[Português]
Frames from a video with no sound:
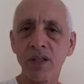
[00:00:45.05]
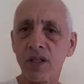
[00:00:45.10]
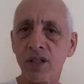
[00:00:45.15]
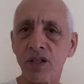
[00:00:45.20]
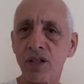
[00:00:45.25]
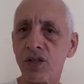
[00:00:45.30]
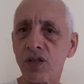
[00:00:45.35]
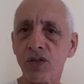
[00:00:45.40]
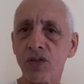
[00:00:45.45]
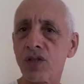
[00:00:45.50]
Esse
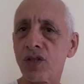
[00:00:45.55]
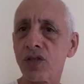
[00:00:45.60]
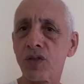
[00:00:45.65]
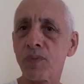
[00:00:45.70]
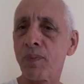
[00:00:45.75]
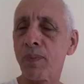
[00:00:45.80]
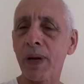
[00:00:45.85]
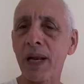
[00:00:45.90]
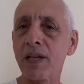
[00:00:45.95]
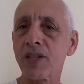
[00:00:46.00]
exercício a
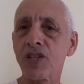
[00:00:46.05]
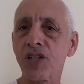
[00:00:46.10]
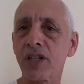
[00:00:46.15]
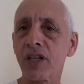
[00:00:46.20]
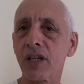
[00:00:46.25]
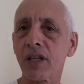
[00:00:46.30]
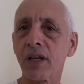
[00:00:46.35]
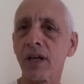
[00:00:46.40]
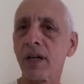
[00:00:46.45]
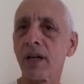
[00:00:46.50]
gente
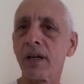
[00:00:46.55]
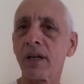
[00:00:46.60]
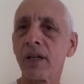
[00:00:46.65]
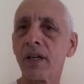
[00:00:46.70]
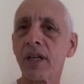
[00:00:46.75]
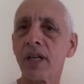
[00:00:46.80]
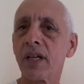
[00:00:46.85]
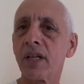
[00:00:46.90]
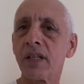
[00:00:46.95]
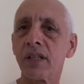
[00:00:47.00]
pratica na,
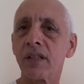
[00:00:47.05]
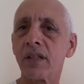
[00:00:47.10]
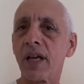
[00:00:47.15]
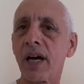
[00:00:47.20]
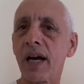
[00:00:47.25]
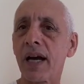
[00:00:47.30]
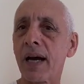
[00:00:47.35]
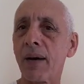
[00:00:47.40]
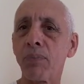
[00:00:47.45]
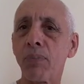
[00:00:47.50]

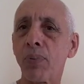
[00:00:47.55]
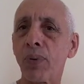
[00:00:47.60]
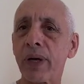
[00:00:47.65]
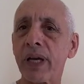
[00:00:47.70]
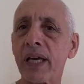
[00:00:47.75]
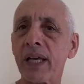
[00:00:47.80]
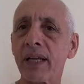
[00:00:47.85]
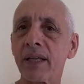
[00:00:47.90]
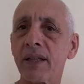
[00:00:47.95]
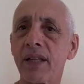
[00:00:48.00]
na
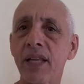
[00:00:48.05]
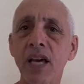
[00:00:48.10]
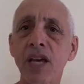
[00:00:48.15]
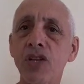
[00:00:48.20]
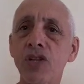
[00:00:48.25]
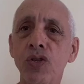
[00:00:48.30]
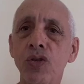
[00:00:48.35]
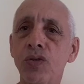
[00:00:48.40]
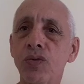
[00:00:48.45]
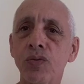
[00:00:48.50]
capoeira
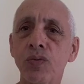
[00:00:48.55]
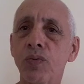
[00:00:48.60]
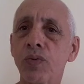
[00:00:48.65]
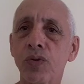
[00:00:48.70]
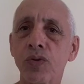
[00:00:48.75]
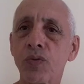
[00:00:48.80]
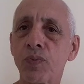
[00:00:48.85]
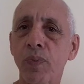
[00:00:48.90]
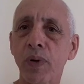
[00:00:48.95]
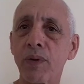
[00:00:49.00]
desde
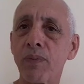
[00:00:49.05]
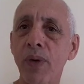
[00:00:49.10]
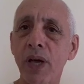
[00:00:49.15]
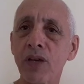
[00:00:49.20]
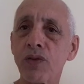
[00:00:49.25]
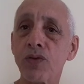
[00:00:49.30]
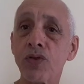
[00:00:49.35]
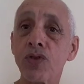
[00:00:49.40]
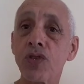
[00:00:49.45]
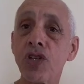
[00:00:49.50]
os
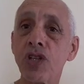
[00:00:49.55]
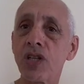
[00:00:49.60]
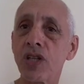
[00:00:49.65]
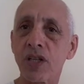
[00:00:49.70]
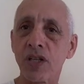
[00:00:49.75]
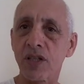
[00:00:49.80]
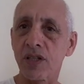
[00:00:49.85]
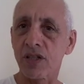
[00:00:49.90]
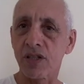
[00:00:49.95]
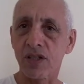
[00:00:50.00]
primeiros
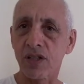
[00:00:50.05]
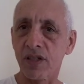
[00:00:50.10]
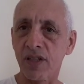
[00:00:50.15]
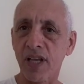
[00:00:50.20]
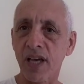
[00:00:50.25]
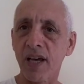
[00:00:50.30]
dias